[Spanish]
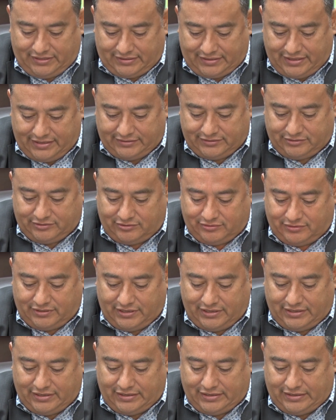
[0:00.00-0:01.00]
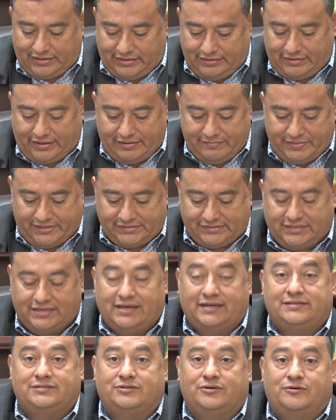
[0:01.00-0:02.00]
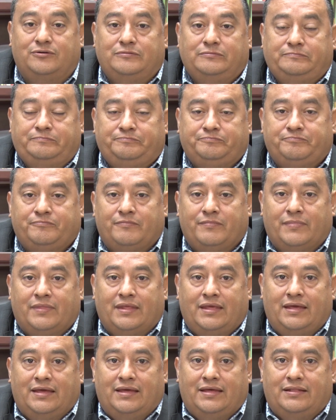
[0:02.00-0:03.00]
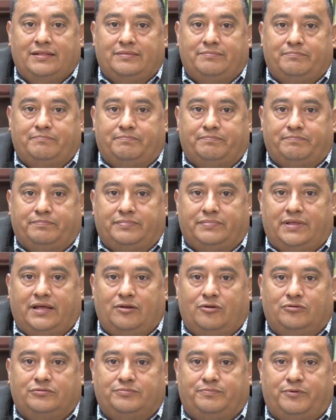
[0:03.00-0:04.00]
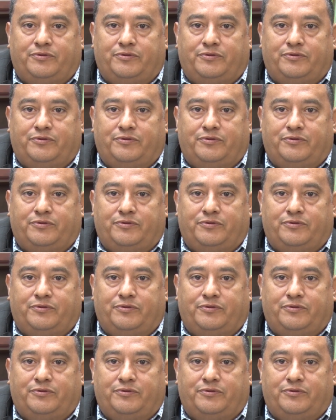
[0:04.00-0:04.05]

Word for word: de texto y de investigación de los